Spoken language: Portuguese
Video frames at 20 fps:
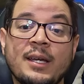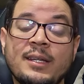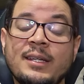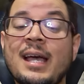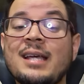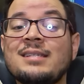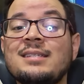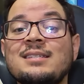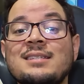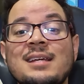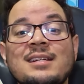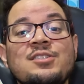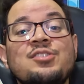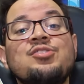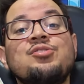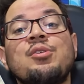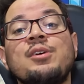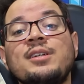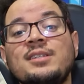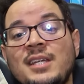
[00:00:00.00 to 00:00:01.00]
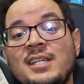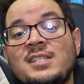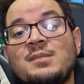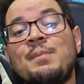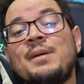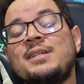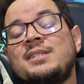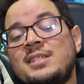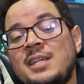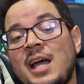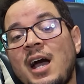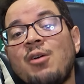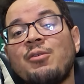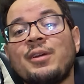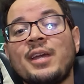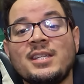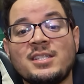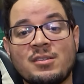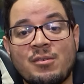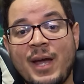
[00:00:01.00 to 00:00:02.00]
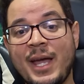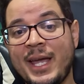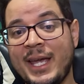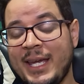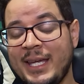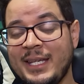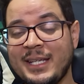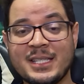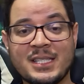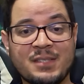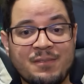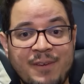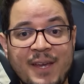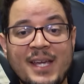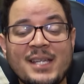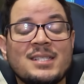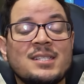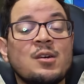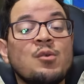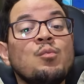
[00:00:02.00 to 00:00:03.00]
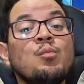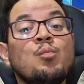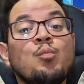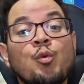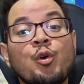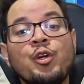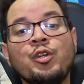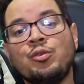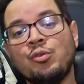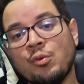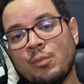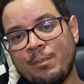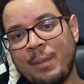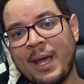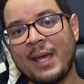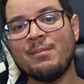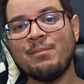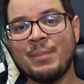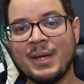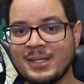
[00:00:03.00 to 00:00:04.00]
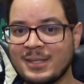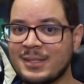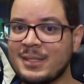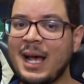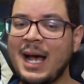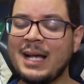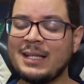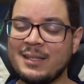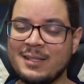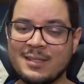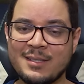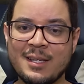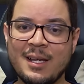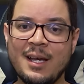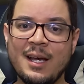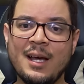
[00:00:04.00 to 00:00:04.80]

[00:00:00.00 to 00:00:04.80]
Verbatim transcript: E essas adições em especial que a Square Enix fez são muito bem pensadas.